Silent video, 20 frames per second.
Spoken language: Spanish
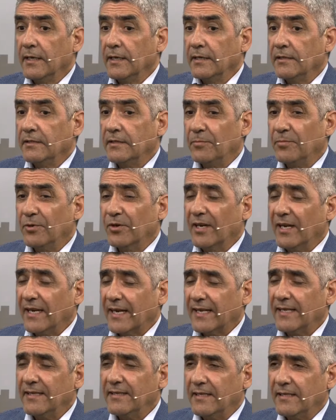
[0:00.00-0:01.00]
Sí, porque la
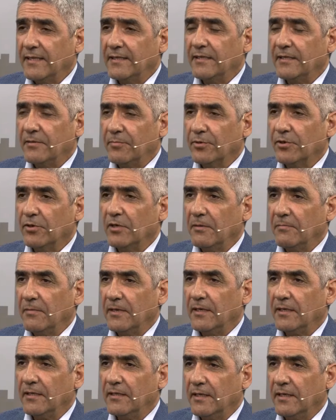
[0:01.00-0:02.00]
Argentina tiene
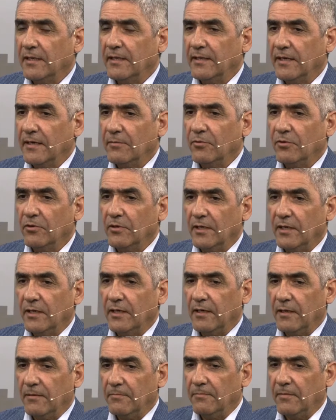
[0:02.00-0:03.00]
problemas, eh, digamos,
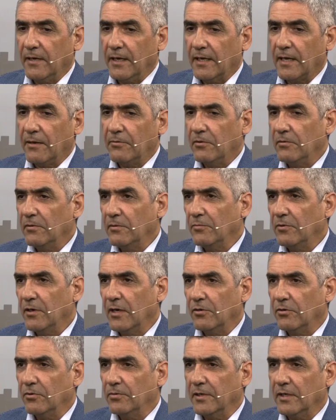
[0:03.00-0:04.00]
eh, acá volvemos
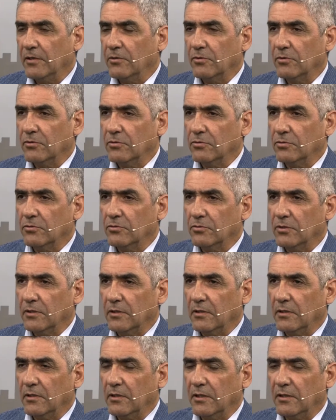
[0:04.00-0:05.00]
a los viejos
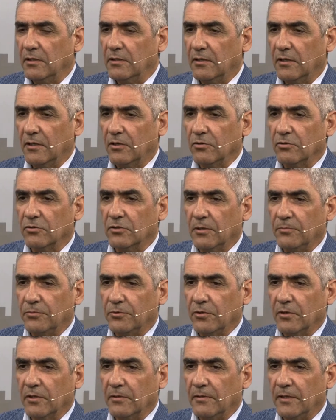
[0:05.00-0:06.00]
eh, este,
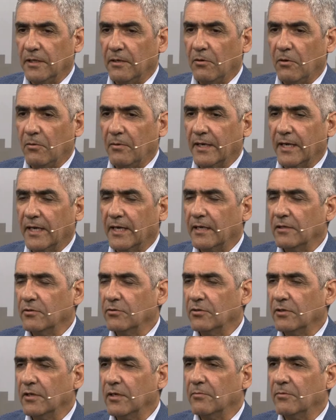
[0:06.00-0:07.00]
conceptos que veníamos
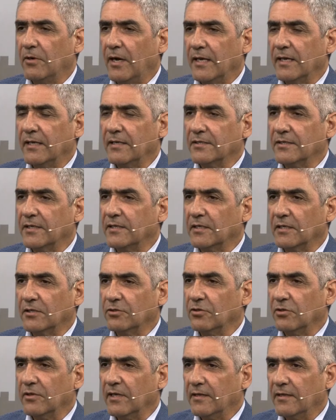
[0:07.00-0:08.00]
manejando, digamos, hay
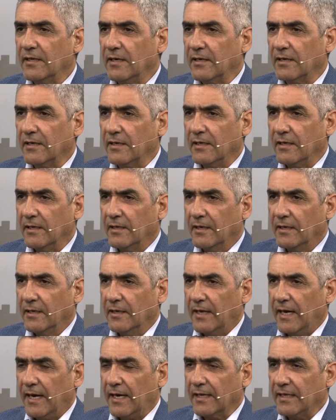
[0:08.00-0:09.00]
restricción externa.
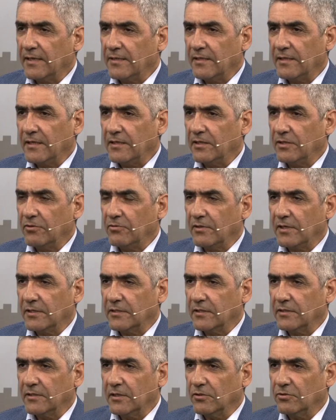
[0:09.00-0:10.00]
Argentina tiene una
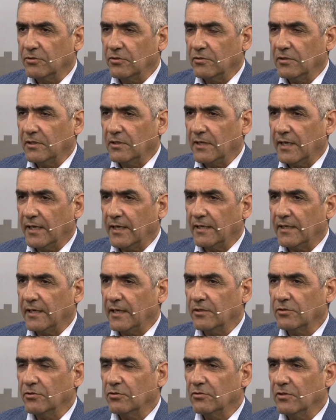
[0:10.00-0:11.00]
restricción en la
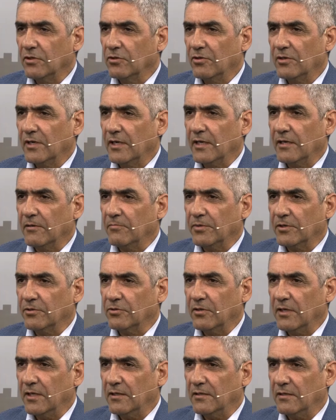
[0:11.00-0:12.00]
generación de dólares
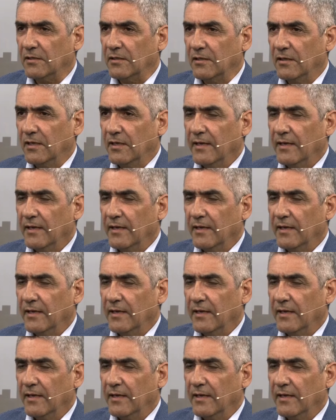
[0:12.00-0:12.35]
impresionante.